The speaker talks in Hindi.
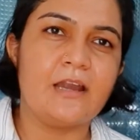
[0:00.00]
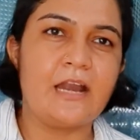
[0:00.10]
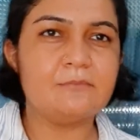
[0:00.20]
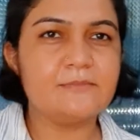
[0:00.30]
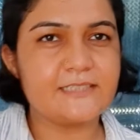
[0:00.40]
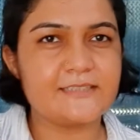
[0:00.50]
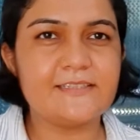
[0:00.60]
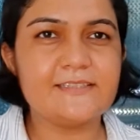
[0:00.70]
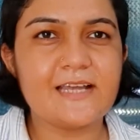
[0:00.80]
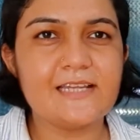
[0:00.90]
हम
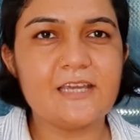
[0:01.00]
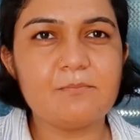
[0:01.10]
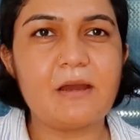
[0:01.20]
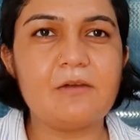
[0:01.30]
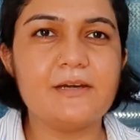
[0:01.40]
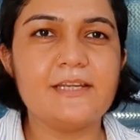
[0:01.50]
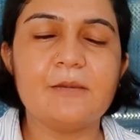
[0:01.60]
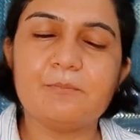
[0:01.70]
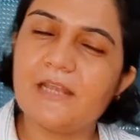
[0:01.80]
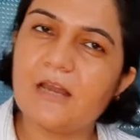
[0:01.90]
शक्तिशाली है पावर है
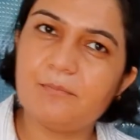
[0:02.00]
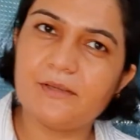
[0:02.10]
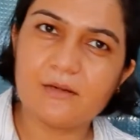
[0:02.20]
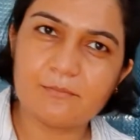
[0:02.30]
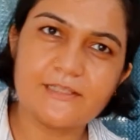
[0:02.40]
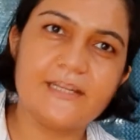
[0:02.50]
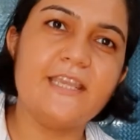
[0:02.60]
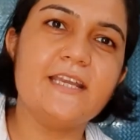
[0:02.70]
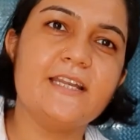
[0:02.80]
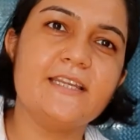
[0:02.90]
अपने आप में घमंड
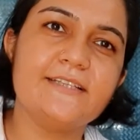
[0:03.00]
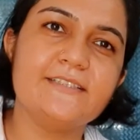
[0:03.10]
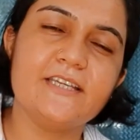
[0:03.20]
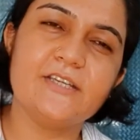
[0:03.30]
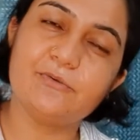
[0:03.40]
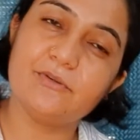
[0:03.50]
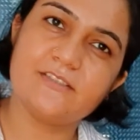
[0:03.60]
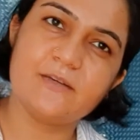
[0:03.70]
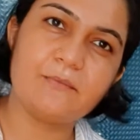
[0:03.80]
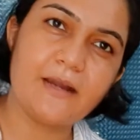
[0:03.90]
नहीं करना चाहिए क्योंकि
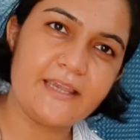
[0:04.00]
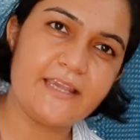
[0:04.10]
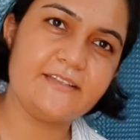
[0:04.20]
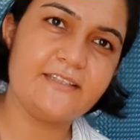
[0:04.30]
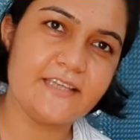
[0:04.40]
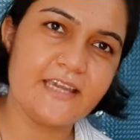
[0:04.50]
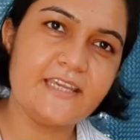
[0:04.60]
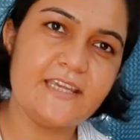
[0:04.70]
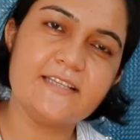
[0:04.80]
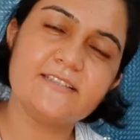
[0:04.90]
सबका एक दिन
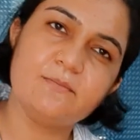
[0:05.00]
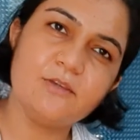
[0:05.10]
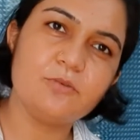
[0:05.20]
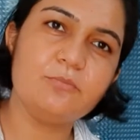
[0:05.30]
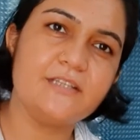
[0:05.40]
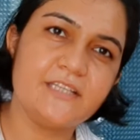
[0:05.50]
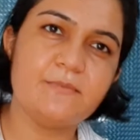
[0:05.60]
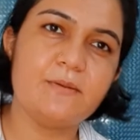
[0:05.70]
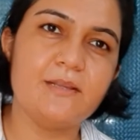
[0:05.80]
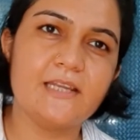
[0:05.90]
यही है सभी को मिट्टी
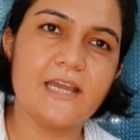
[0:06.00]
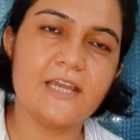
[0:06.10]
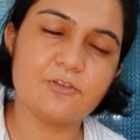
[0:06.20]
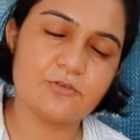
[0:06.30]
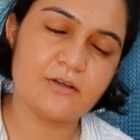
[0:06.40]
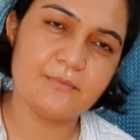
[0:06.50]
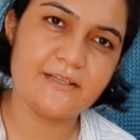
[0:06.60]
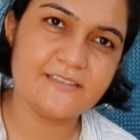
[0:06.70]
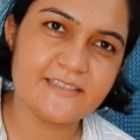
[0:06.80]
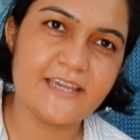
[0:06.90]
में मिलना है तो
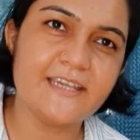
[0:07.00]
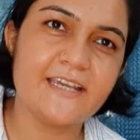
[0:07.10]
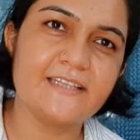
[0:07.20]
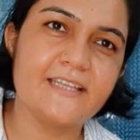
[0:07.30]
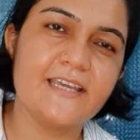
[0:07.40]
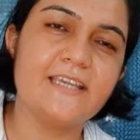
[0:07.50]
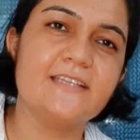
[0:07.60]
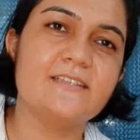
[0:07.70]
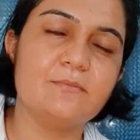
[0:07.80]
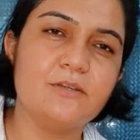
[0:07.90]
कबीर जी यही कहते हैं
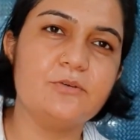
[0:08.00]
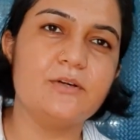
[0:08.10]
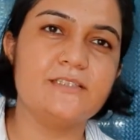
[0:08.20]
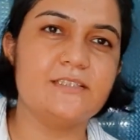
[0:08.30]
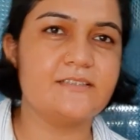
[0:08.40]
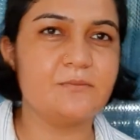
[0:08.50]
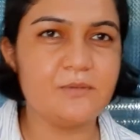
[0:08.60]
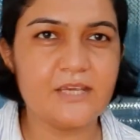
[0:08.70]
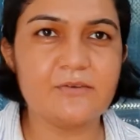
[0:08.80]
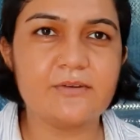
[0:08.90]
कि सभी को अच्छे से
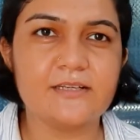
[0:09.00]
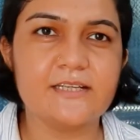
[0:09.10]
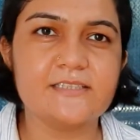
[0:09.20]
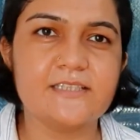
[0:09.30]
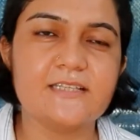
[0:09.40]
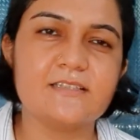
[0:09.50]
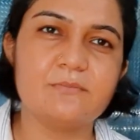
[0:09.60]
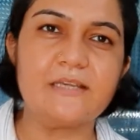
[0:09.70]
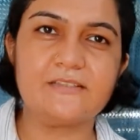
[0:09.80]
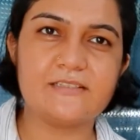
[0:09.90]
बिहेव रखना चाहिए
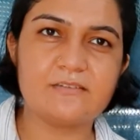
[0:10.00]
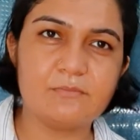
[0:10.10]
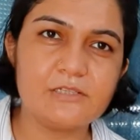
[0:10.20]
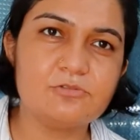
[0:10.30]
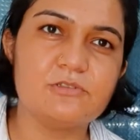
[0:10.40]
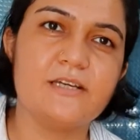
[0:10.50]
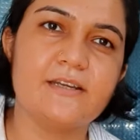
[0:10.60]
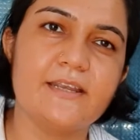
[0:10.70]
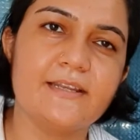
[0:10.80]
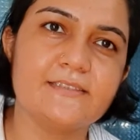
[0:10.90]
सभी अच्छे से मिलजुल कर
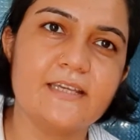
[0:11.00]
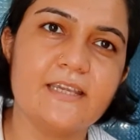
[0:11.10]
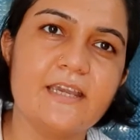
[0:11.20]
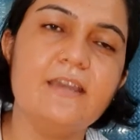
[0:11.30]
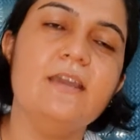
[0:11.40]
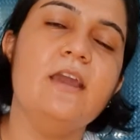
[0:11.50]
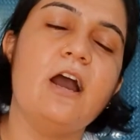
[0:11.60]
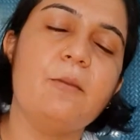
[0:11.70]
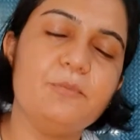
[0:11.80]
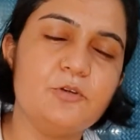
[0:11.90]
रहना चाहिए
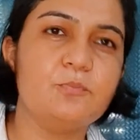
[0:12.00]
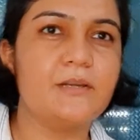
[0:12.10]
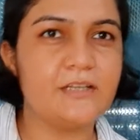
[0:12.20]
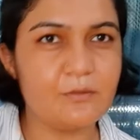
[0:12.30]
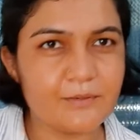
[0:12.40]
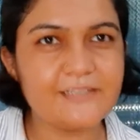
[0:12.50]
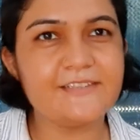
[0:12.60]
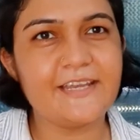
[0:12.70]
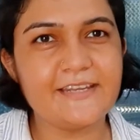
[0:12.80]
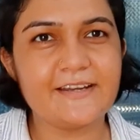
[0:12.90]
अपने ऊपर घमंड
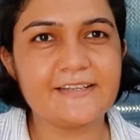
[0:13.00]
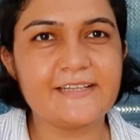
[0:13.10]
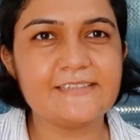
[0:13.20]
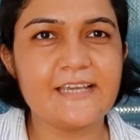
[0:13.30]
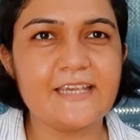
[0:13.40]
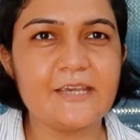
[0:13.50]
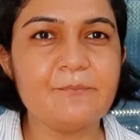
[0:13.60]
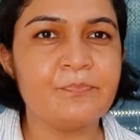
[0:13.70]
नहीं रखना चाहिए